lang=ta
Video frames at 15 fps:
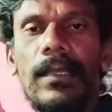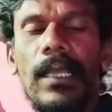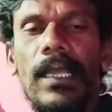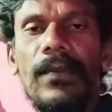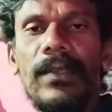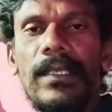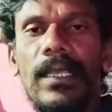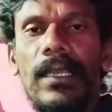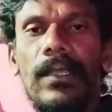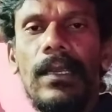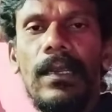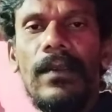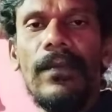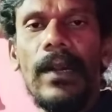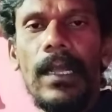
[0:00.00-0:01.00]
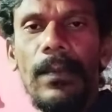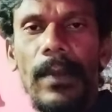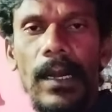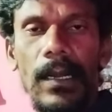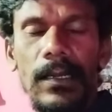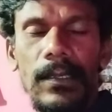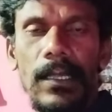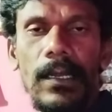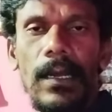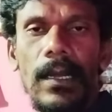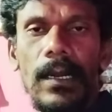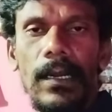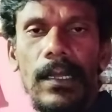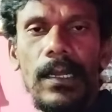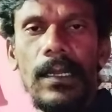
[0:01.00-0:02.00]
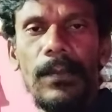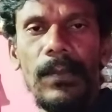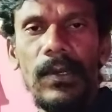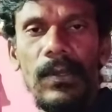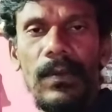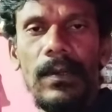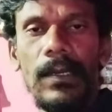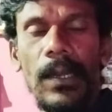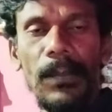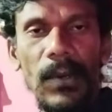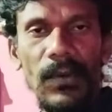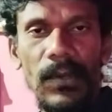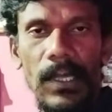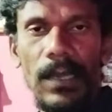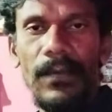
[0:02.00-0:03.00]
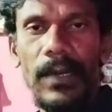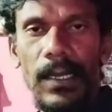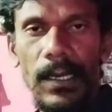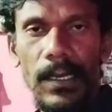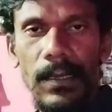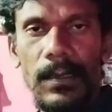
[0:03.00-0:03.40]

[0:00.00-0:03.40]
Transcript: தயவு செய்து வட மாநிலத்துக்காரர்களை நம்ப நம்புவதை விட